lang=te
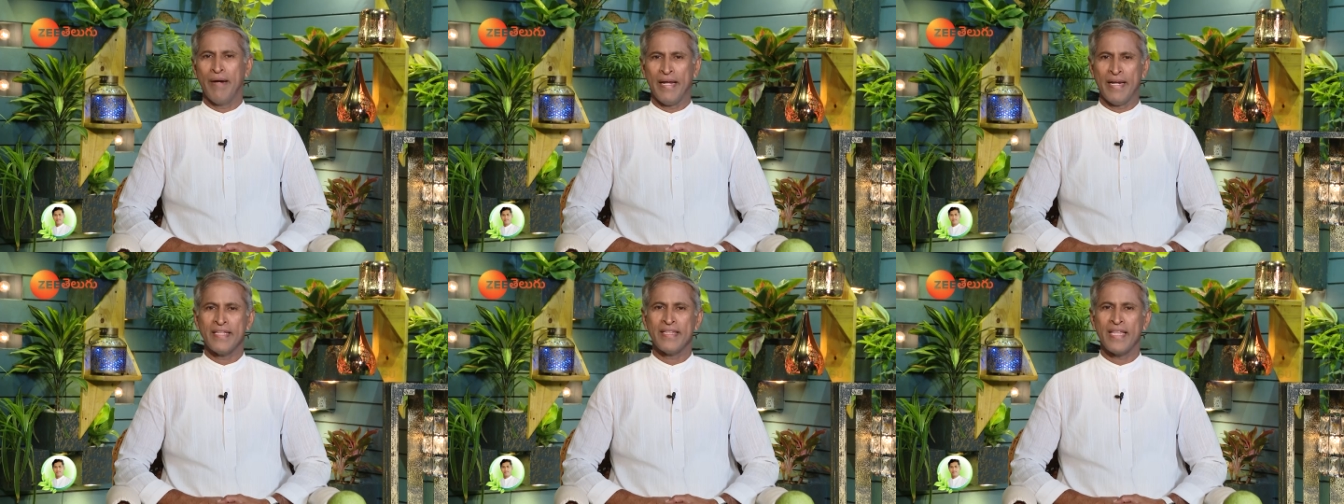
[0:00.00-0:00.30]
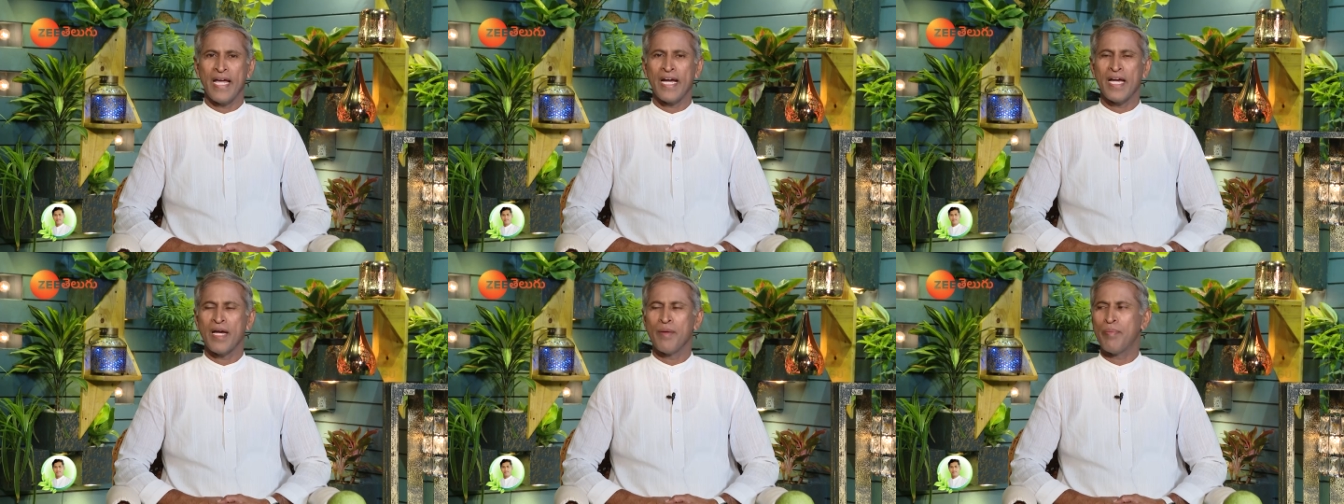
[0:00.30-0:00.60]
మనం
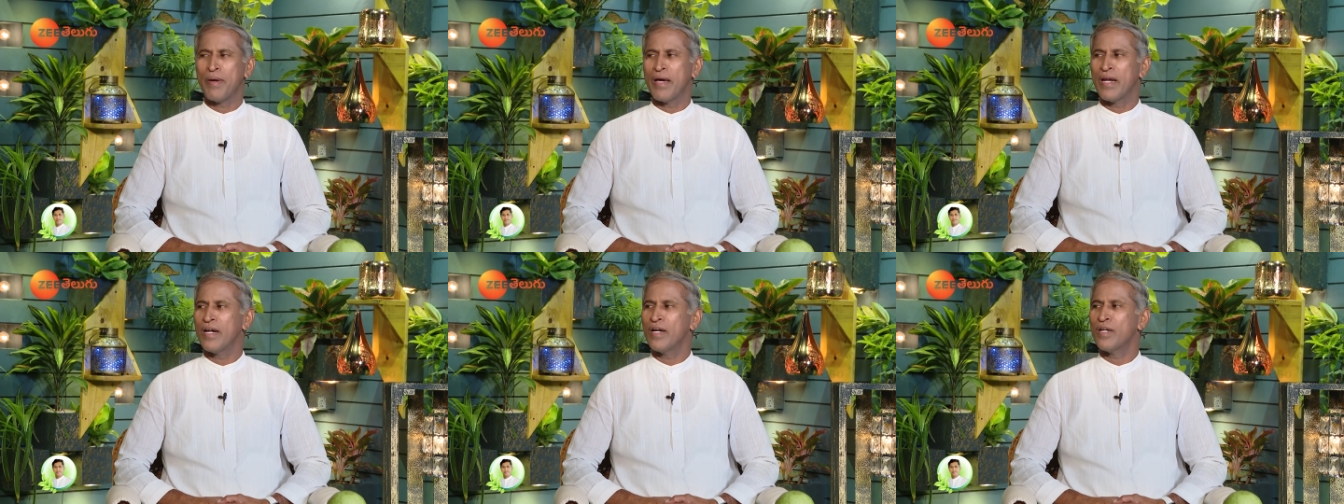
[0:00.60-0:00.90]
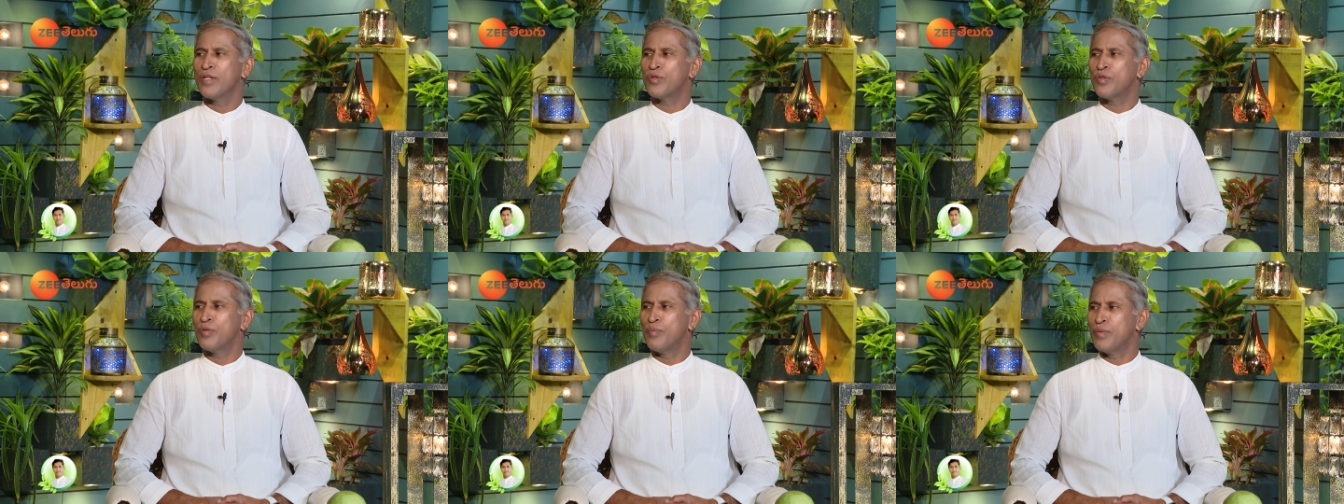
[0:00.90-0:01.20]
తాగే
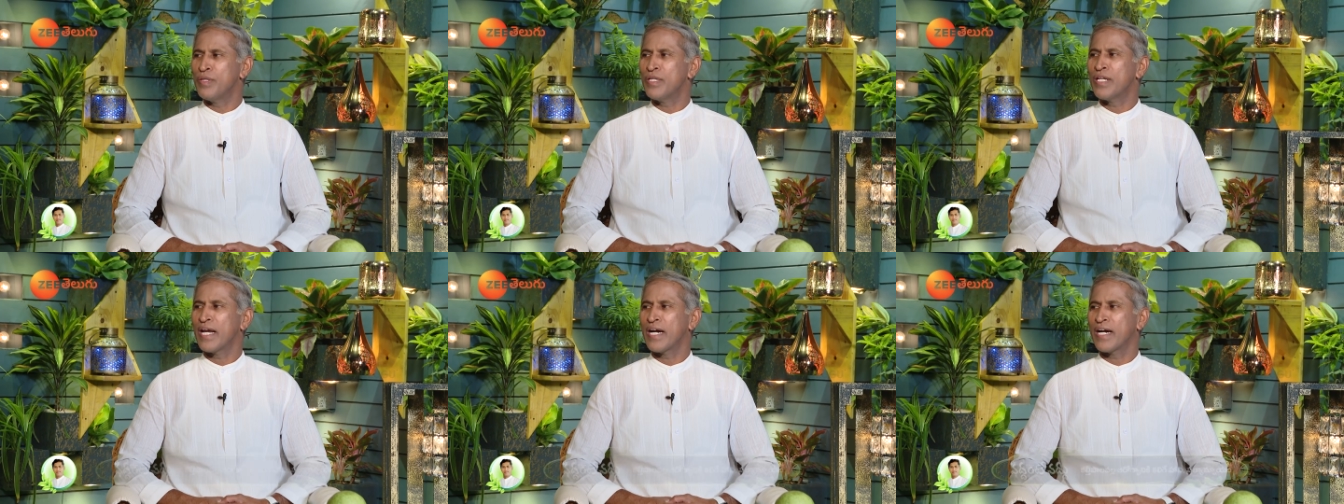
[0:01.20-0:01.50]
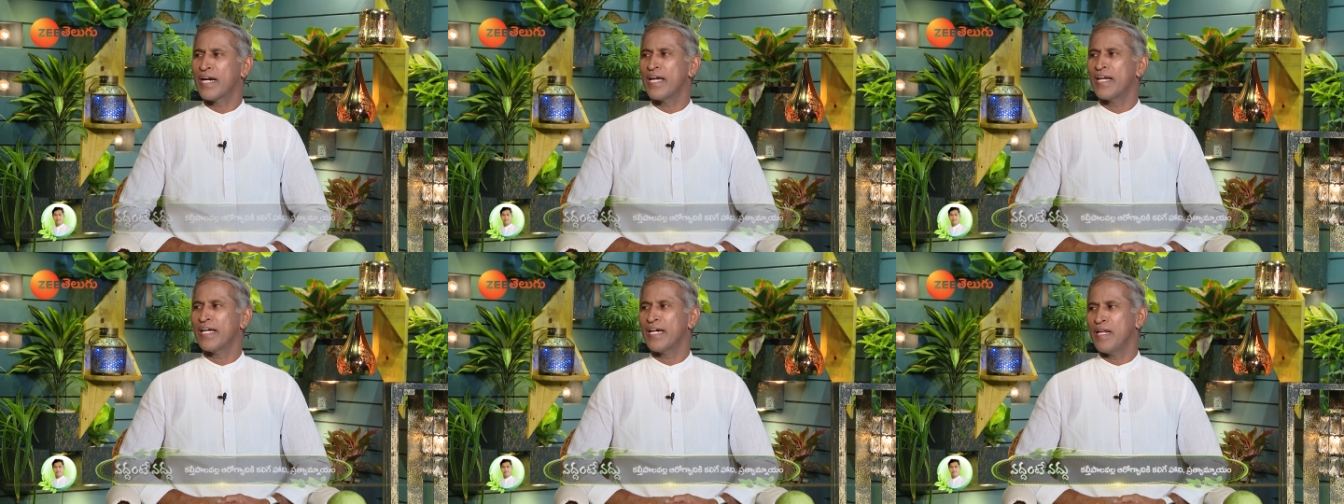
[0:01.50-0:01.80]
పాలల్లో తొమ్మిది
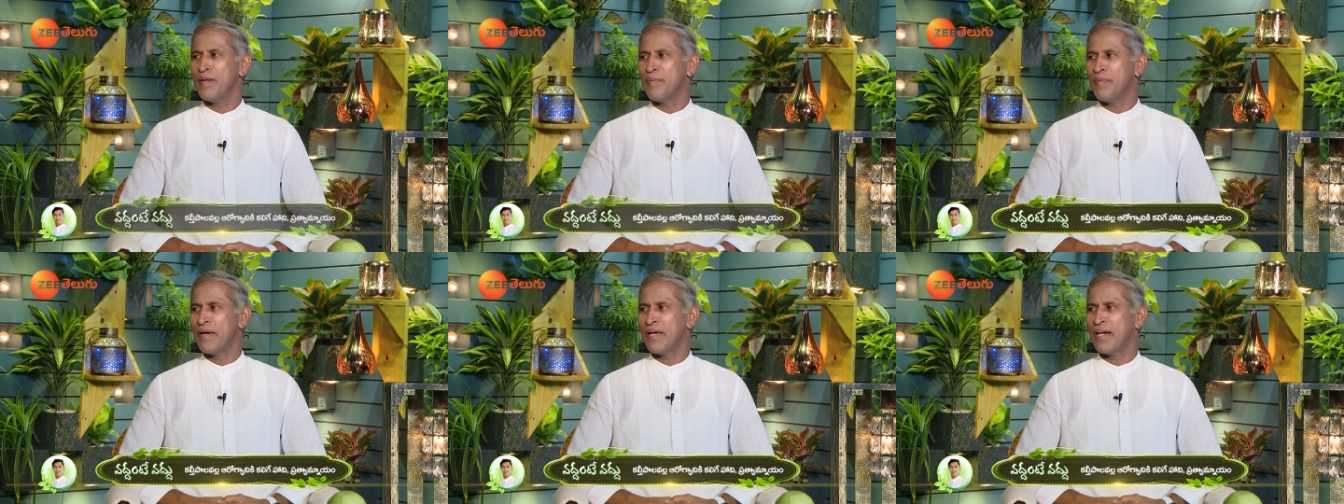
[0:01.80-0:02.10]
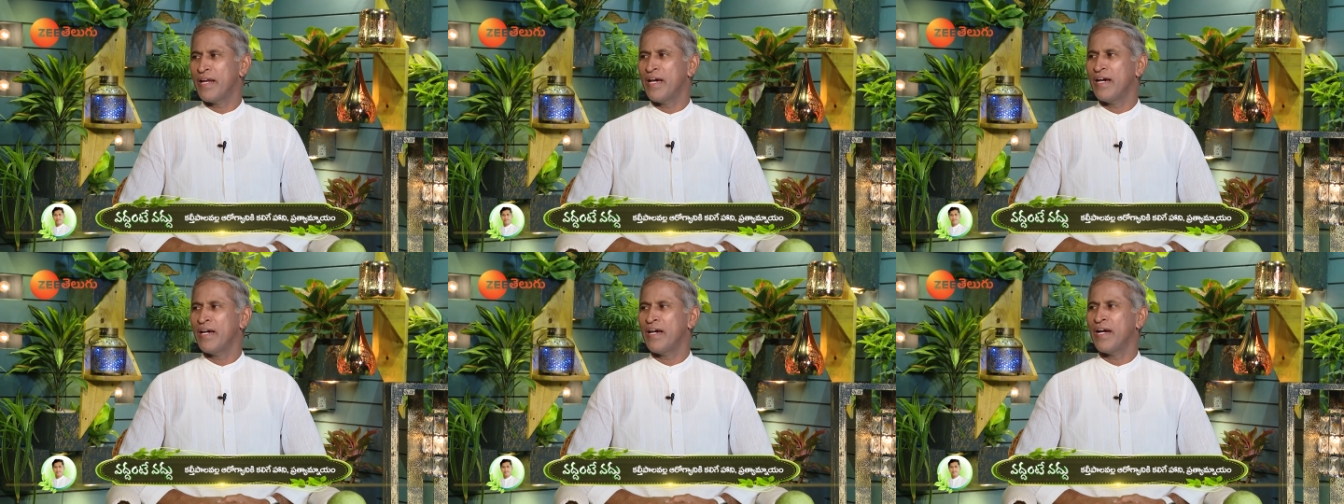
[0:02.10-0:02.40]
రకాలు
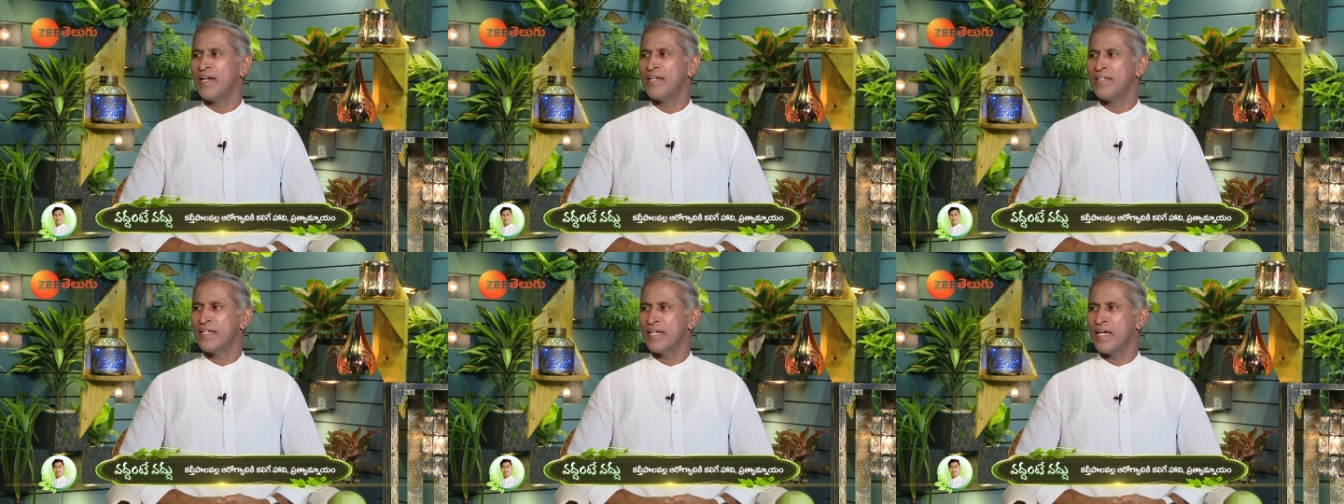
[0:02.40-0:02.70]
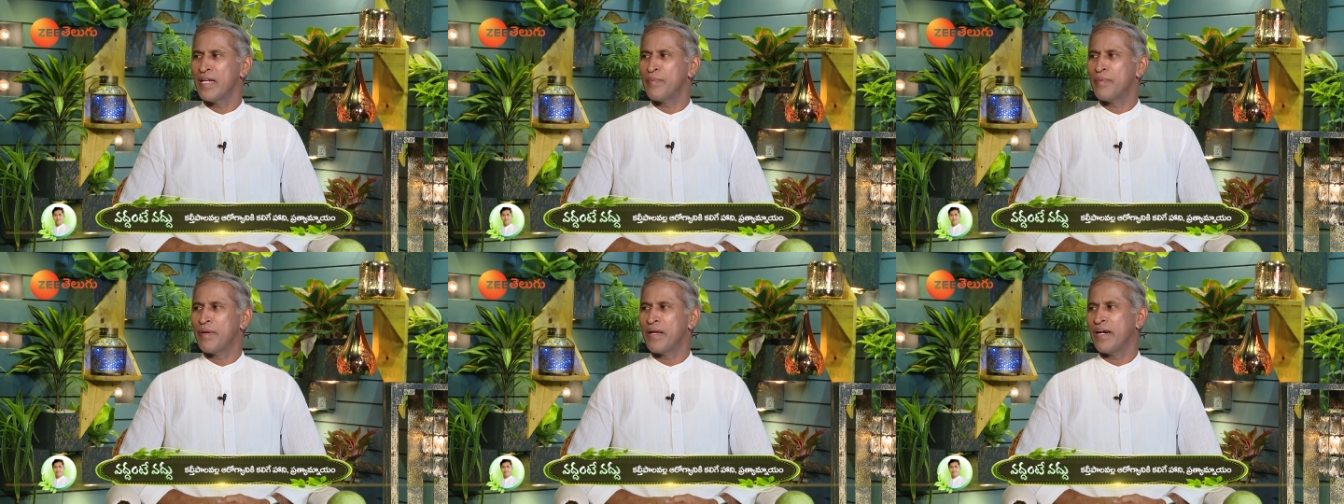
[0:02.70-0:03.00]
కలిపారా ఐదు
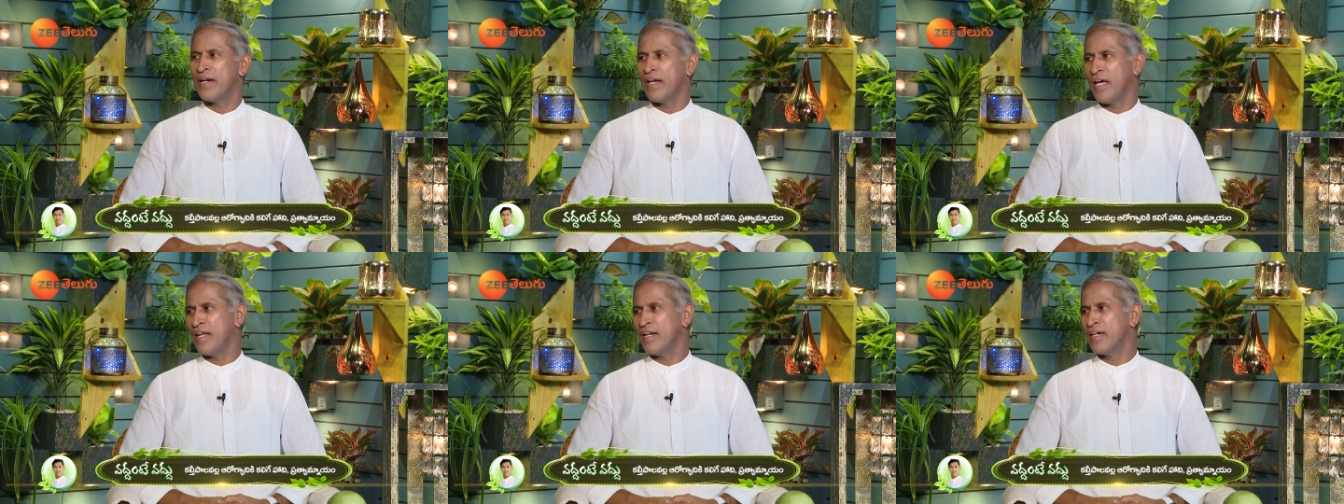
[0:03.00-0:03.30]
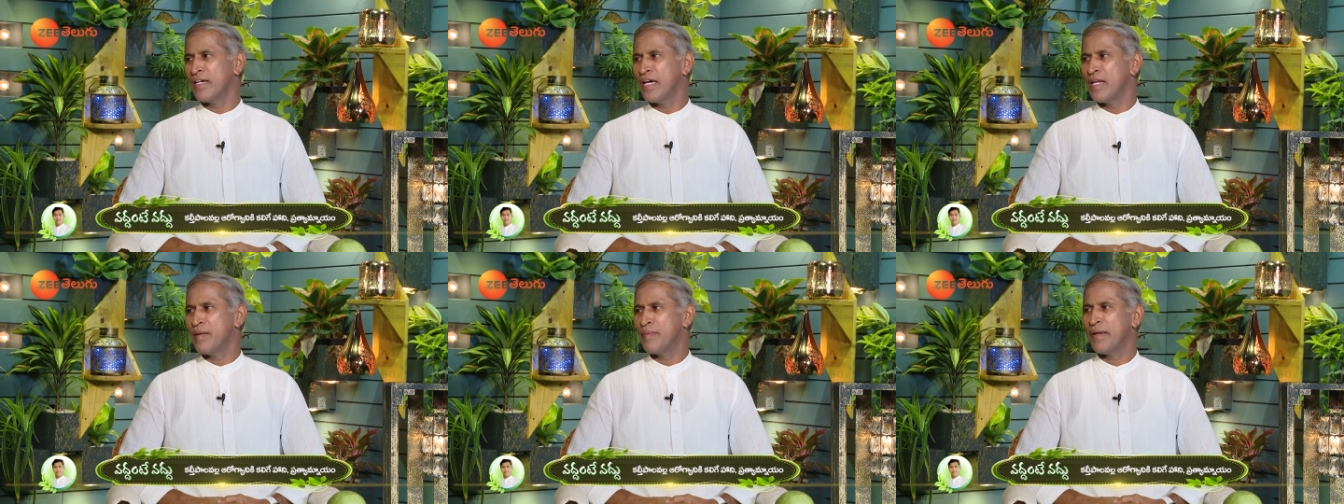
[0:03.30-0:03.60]
కలిపారా
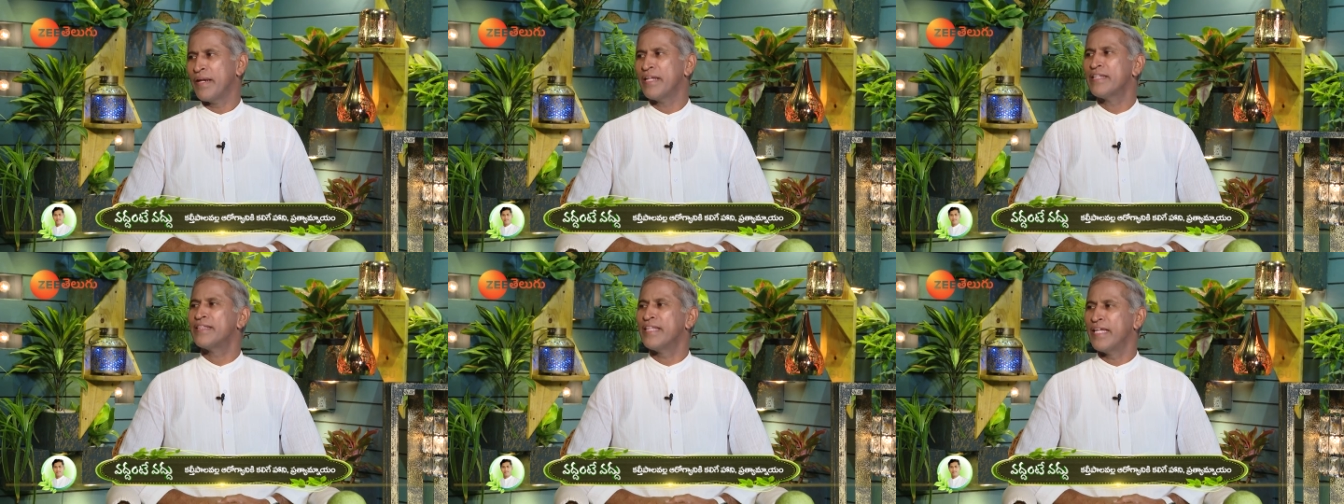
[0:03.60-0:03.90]
నాలుగు కలిపారా